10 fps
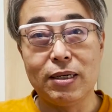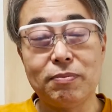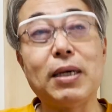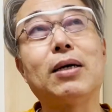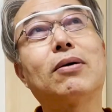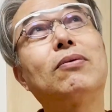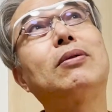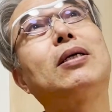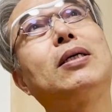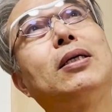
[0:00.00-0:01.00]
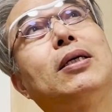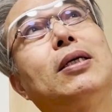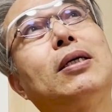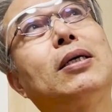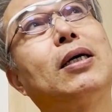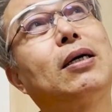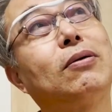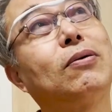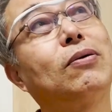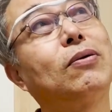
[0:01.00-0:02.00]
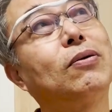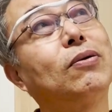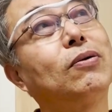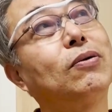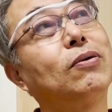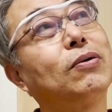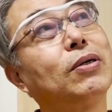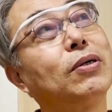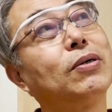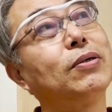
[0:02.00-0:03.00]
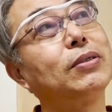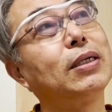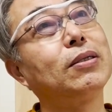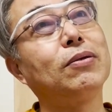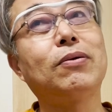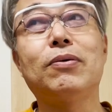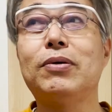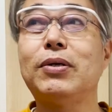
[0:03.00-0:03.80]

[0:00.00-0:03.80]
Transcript: まあ、こんなに、あのー、っていうの、